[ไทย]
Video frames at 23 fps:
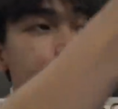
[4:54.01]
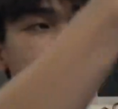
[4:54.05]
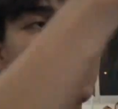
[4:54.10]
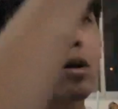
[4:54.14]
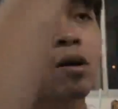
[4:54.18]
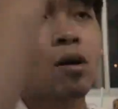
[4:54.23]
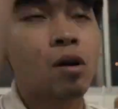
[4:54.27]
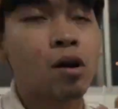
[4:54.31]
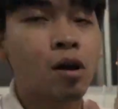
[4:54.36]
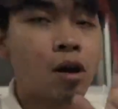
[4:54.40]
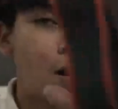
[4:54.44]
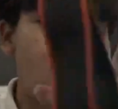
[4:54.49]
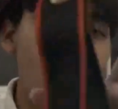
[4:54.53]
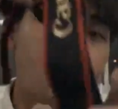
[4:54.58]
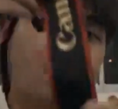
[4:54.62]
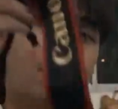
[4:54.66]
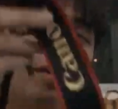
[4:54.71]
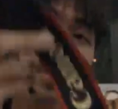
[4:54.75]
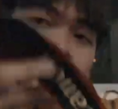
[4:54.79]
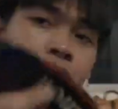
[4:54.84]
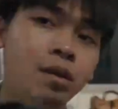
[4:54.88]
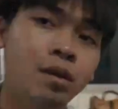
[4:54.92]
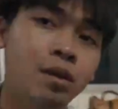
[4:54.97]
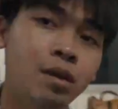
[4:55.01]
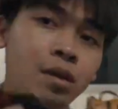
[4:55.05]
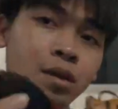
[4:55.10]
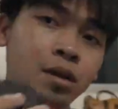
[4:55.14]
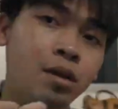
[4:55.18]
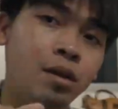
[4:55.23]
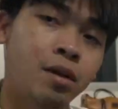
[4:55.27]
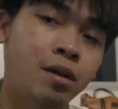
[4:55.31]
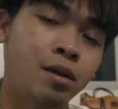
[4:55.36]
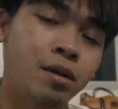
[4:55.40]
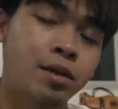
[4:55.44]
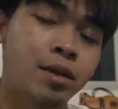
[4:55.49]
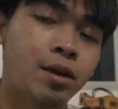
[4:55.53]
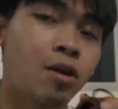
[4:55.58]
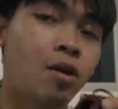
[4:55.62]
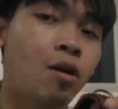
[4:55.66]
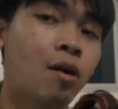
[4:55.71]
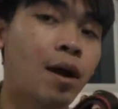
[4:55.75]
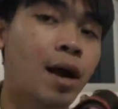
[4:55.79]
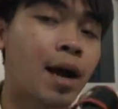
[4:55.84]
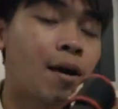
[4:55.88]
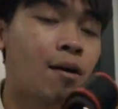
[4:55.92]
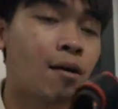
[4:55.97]
ของกล้องเจ้าขอ
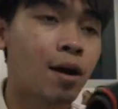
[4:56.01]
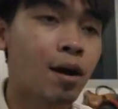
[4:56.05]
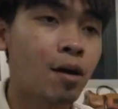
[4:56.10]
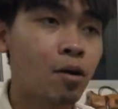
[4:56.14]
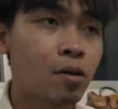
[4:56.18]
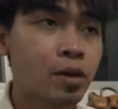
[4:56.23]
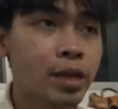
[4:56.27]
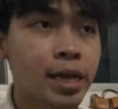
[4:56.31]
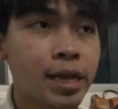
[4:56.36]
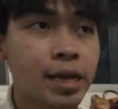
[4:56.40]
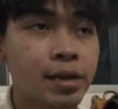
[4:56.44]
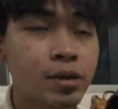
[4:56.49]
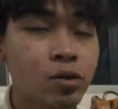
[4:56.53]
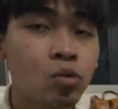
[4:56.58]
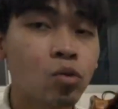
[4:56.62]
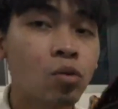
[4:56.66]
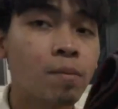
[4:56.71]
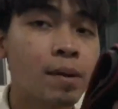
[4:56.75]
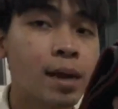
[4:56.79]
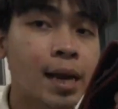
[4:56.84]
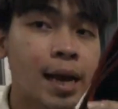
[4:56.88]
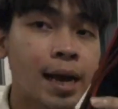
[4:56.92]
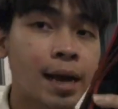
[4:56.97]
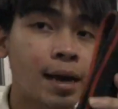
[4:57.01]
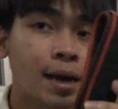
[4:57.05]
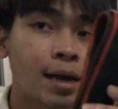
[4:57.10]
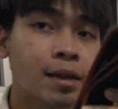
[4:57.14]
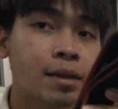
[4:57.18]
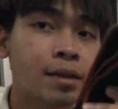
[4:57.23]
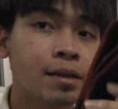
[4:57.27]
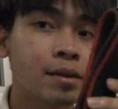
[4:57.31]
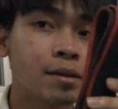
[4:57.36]
งเก่าเขาทิ้งถุงไปแล้วก็